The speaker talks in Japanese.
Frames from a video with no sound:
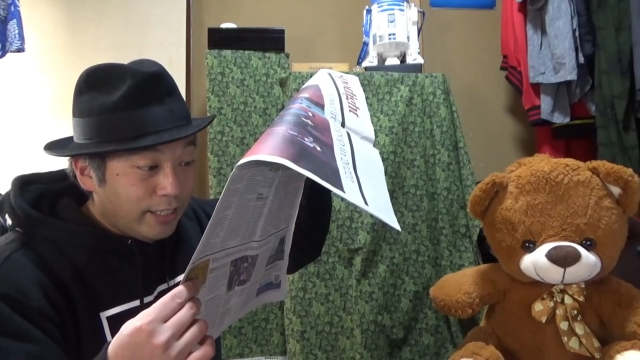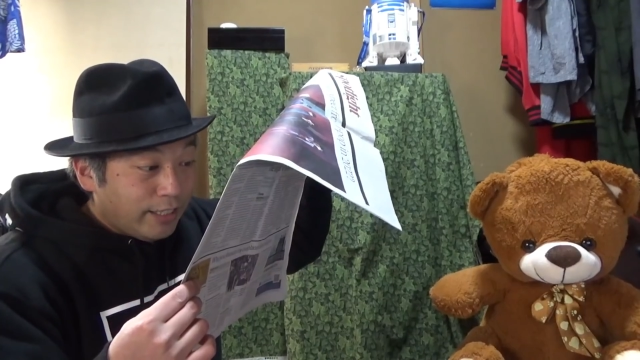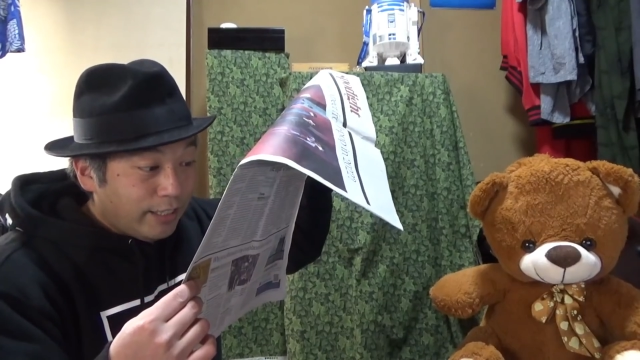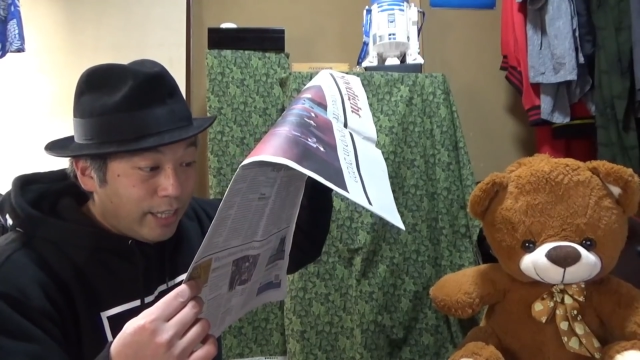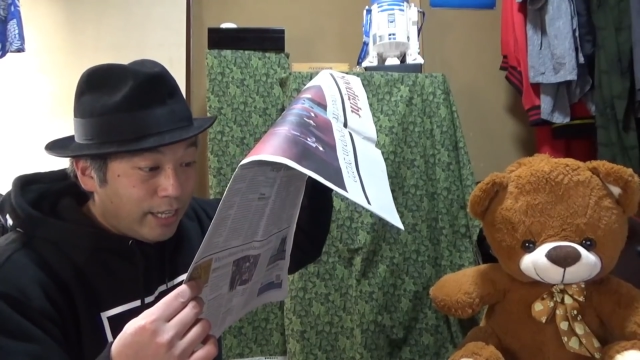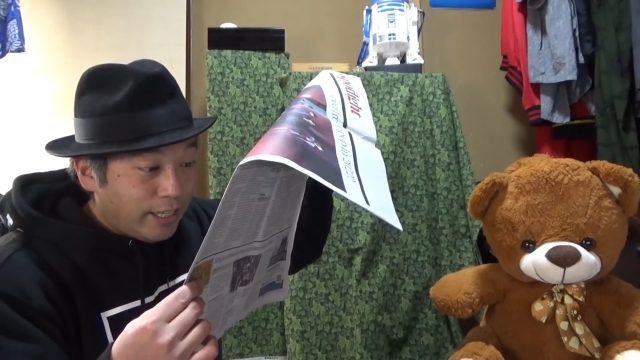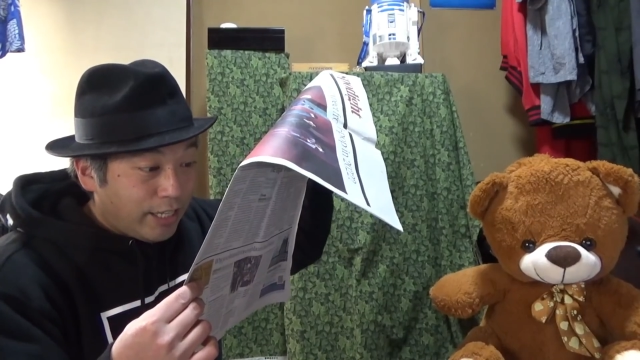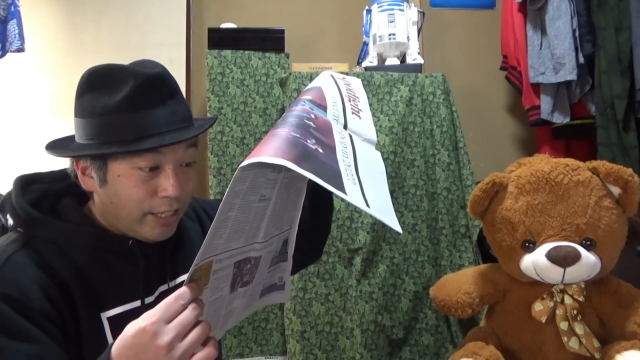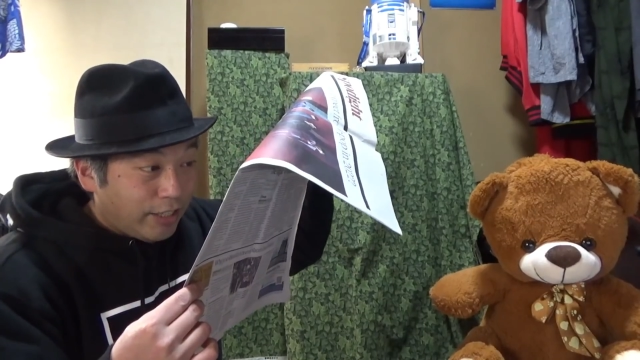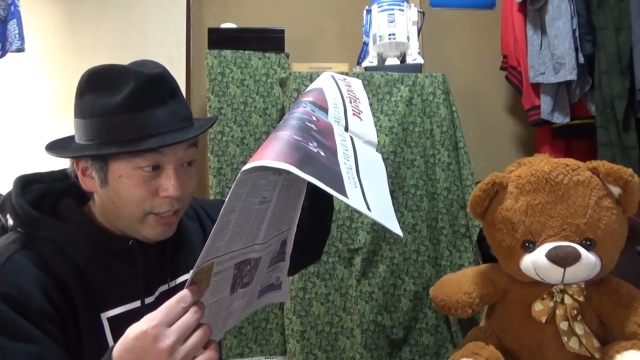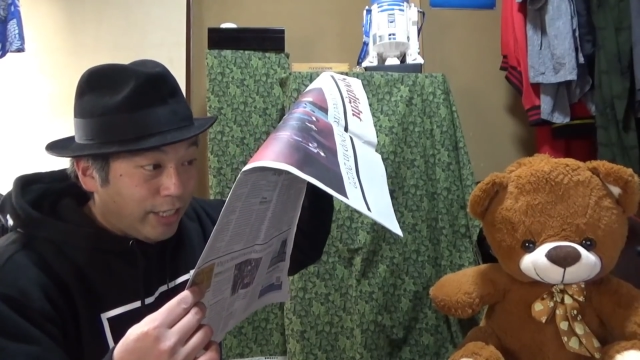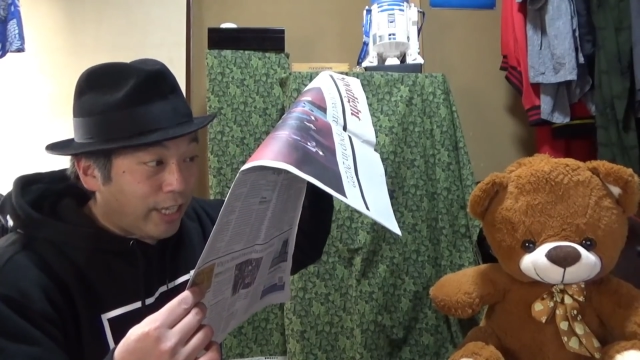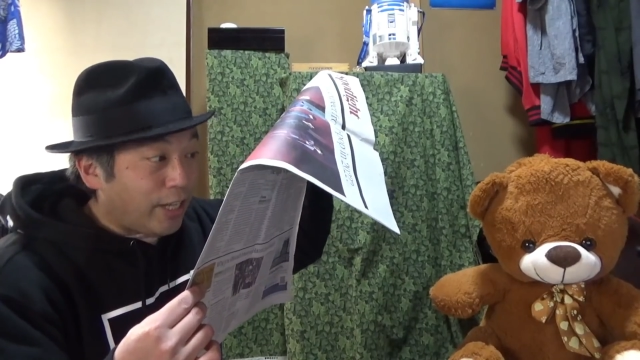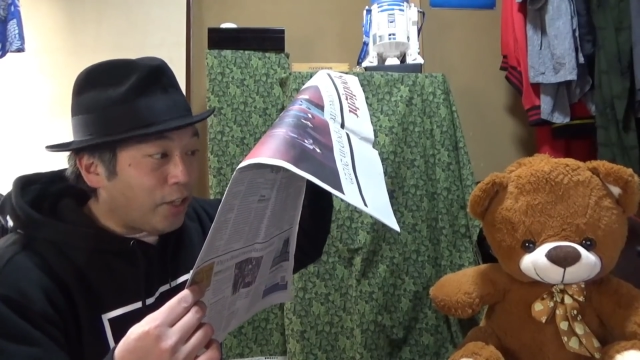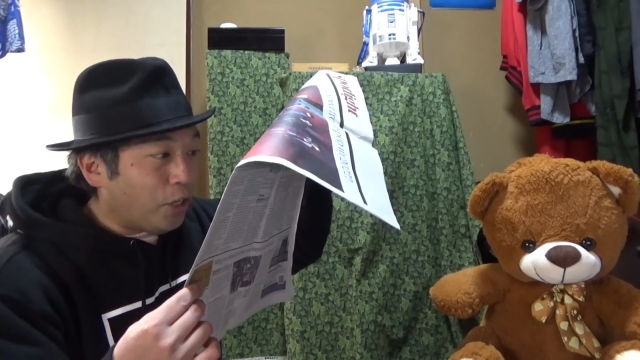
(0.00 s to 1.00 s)
なんです
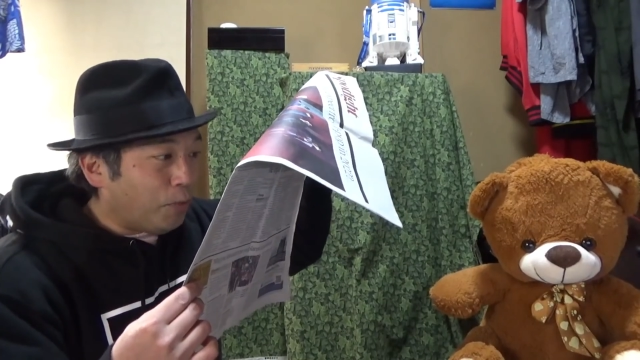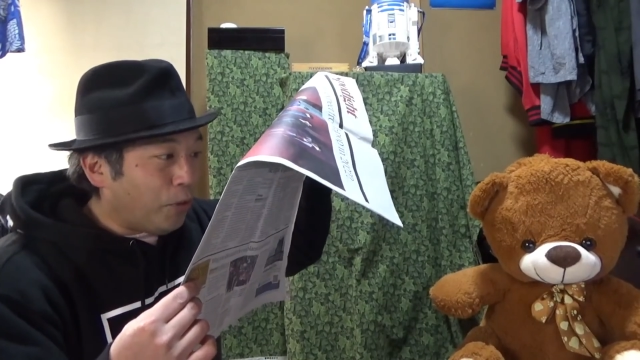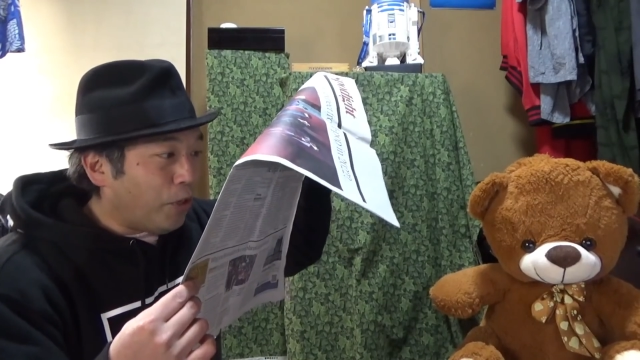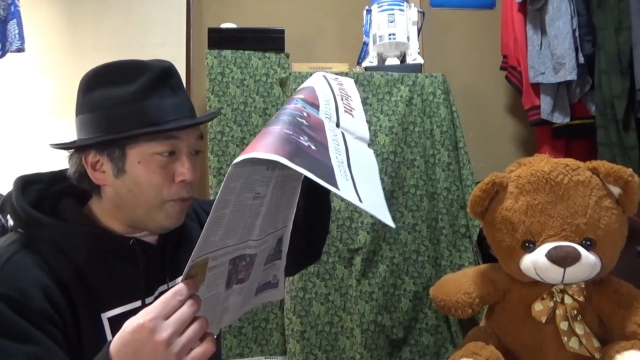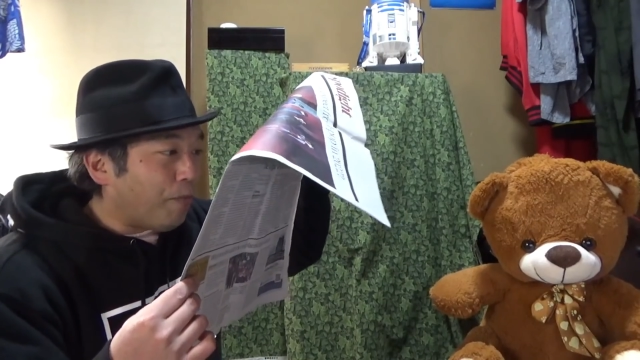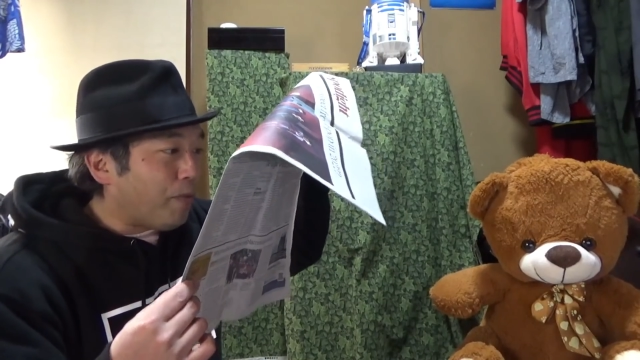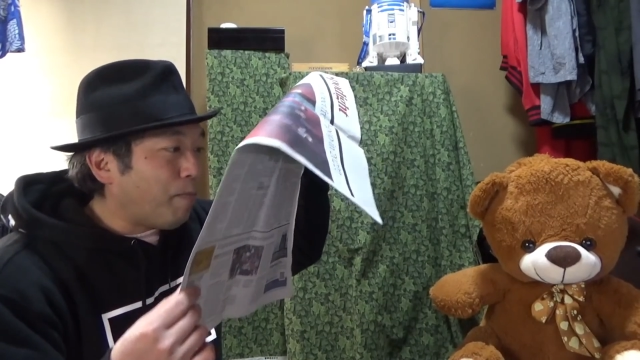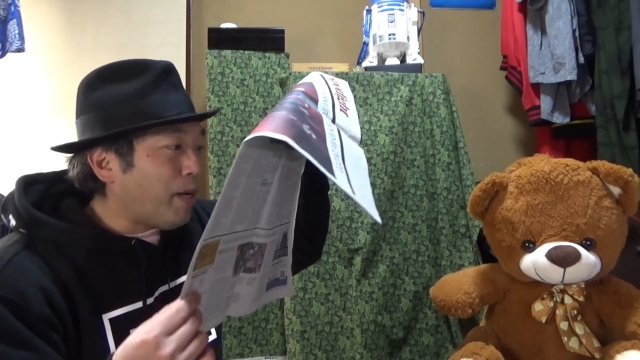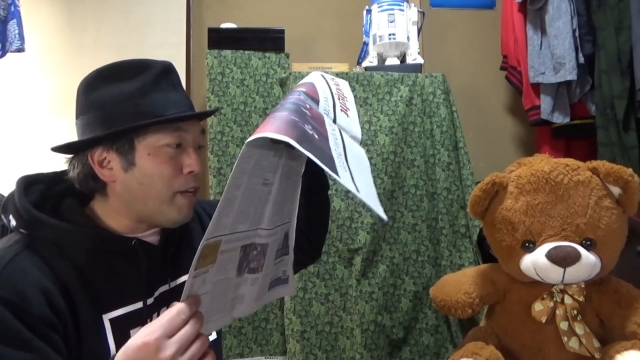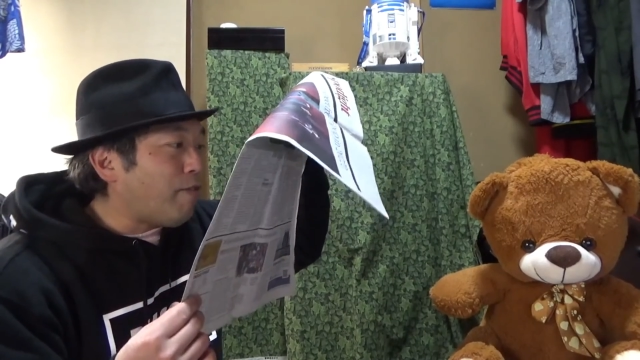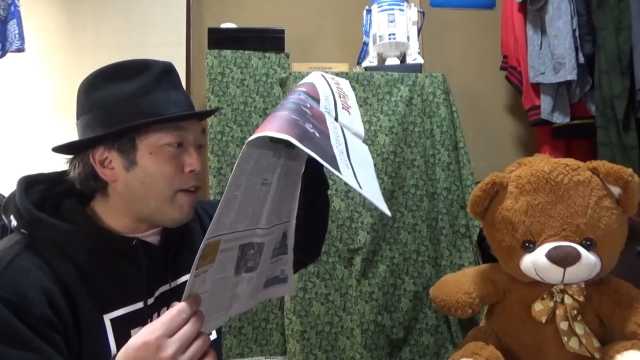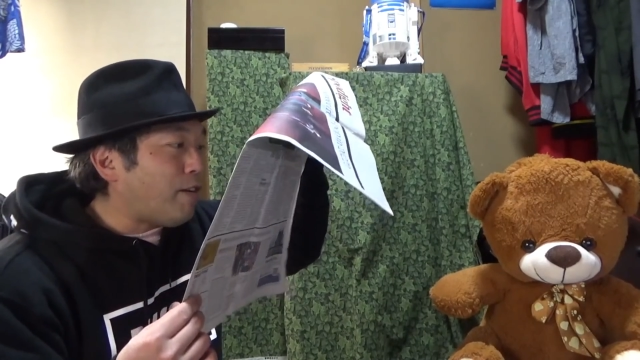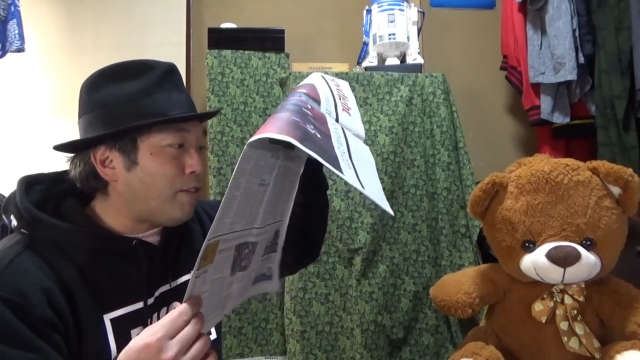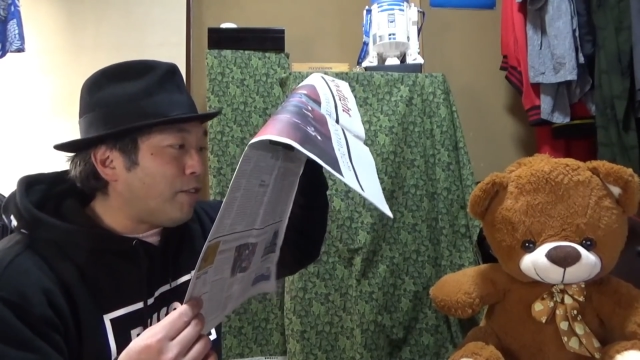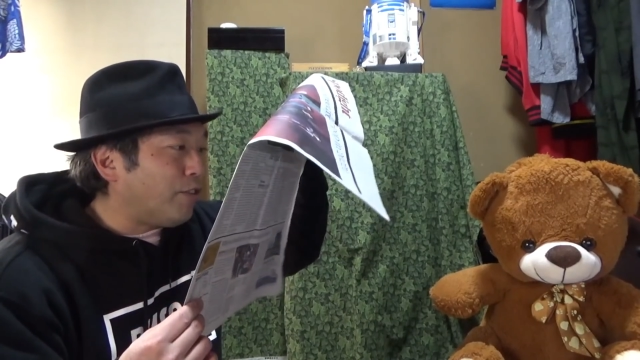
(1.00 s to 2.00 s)
けれども、まあ、い
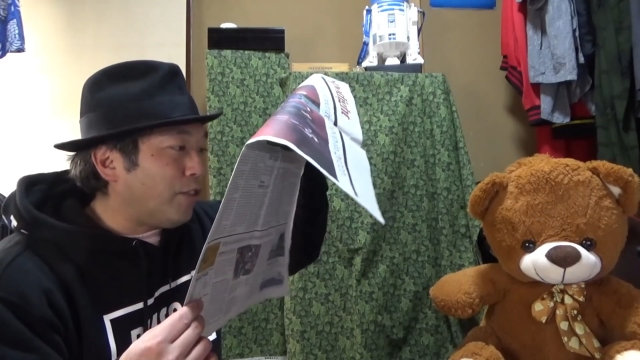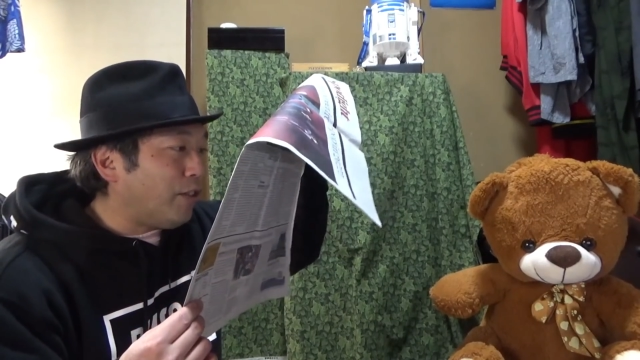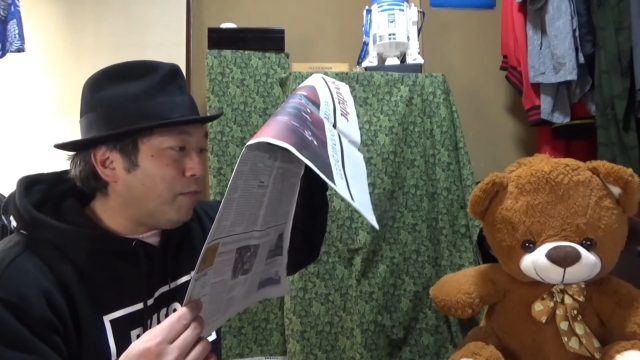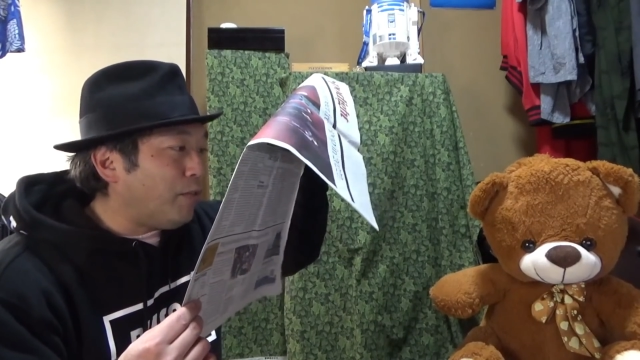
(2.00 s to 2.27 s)
わゆるその、